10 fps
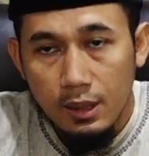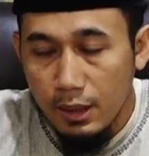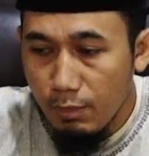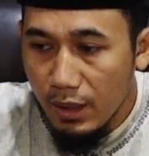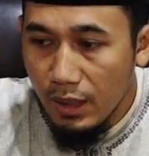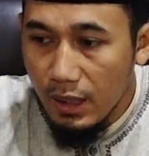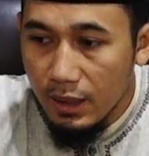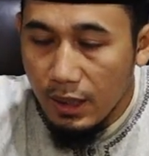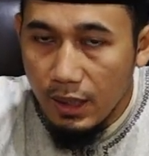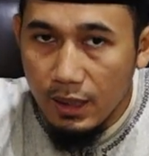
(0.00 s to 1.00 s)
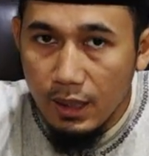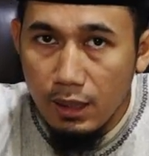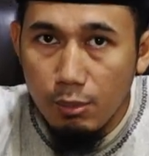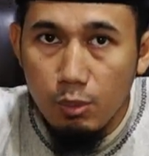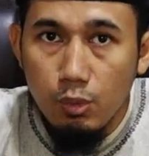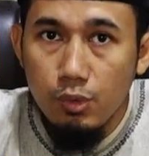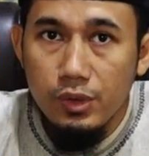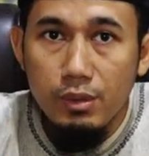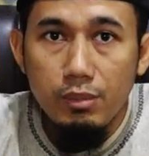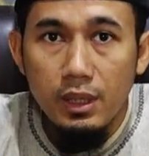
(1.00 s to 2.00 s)
Di mana laki-laki ini membunuh
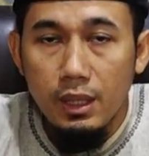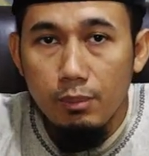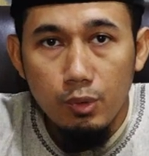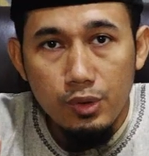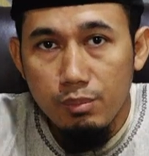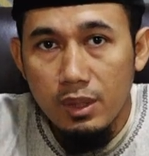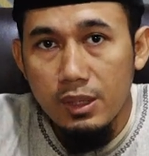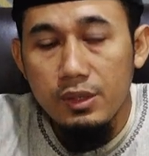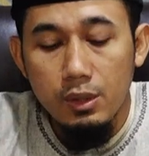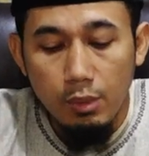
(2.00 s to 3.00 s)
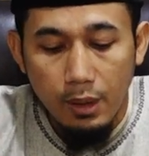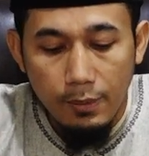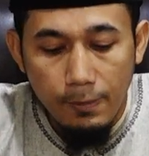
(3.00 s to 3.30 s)
99 jiwa.